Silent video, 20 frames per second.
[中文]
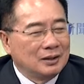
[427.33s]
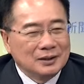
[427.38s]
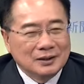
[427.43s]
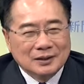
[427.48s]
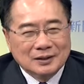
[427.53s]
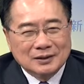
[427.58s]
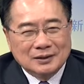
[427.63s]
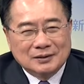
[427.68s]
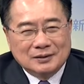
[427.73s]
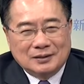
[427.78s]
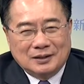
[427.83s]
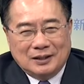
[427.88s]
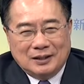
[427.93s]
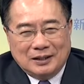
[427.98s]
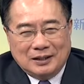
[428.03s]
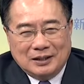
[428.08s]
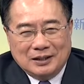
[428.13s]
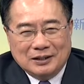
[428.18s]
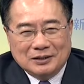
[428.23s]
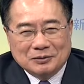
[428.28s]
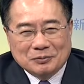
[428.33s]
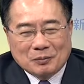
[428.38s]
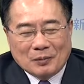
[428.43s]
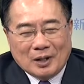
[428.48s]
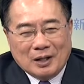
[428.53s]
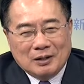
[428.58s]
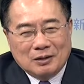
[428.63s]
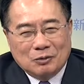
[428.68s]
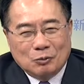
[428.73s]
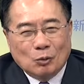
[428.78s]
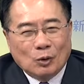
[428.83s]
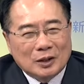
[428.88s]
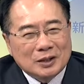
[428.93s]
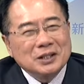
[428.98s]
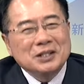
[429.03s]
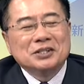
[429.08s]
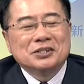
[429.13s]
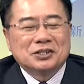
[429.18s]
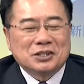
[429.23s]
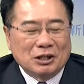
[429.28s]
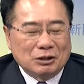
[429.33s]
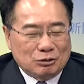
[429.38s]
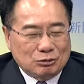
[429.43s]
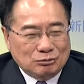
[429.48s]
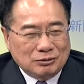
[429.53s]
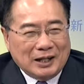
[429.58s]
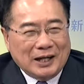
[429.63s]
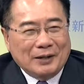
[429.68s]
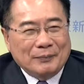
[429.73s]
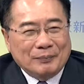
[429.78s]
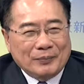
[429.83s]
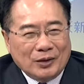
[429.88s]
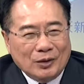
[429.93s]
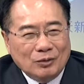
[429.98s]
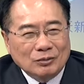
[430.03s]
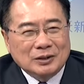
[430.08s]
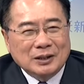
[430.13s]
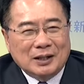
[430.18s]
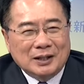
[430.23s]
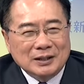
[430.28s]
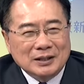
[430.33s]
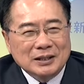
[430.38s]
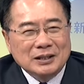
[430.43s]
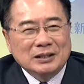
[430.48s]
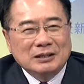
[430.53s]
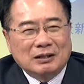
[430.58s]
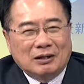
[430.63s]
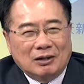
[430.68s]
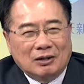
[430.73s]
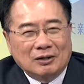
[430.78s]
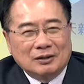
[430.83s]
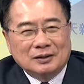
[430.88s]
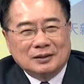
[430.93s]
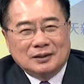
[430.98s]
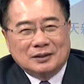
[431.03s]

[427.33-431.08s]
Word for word: 对，呃，我个人解读啦，有点的意义哈。